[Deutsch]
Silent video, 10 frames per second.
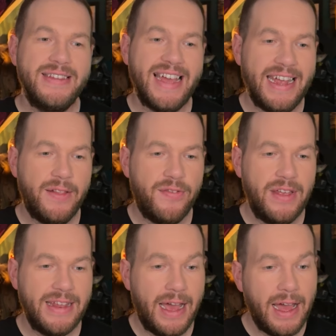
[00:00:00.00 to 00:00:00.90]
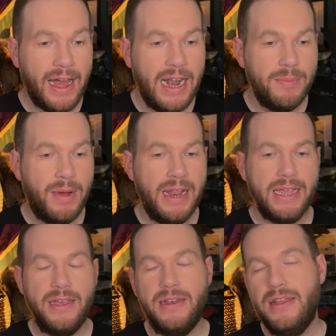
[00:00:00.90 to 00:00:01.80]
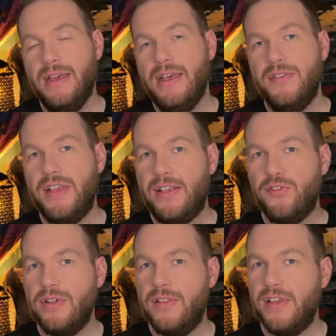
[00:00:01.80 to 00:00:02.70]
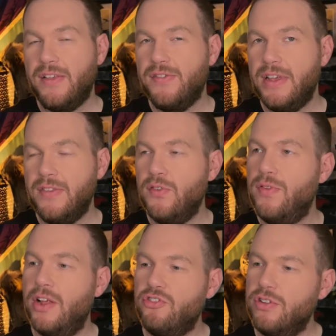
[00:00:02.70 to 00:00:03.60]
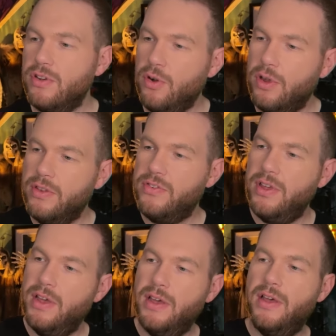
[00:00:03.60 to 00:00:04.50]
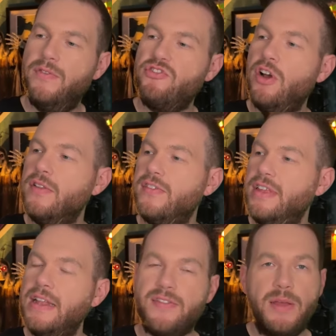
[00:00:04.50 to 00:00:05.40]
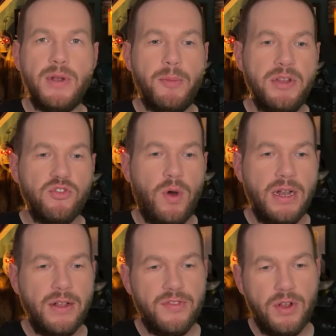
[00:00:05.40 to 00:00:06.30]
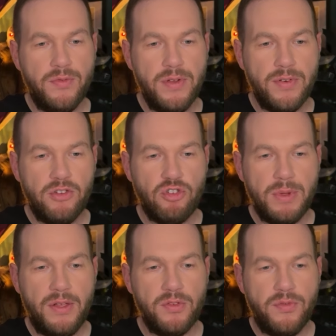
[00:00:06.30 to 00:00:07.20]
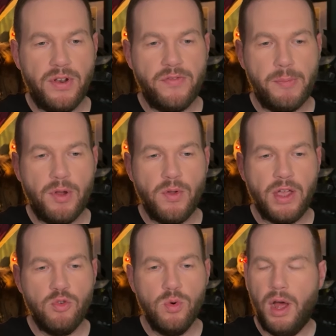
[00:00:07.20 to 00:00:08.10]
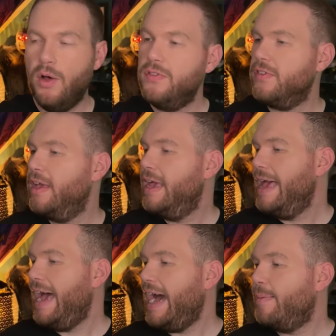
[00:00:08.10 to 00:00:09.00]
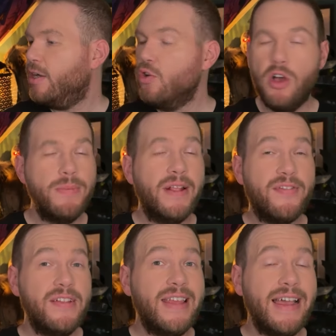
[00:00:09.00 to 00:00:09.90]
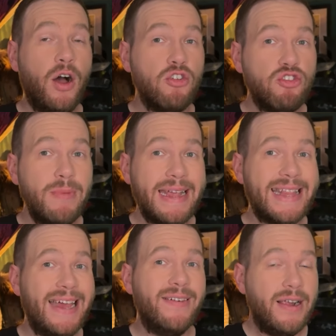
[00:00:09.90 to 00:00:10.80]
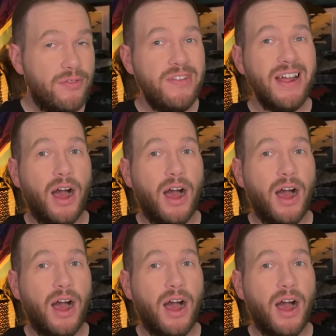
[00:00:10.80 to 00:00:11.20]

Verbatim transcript: 13 Jahre alten Ballechin, 666 Flaschen und äh, wir schauen uns das Ding jetzt gleich mal am Intro an. Es sieht auf jeden Fall schon mal so von der Verpackung her cool aus. Aber mal gucken, ob das Ding auch schmeckt, ne? weil viel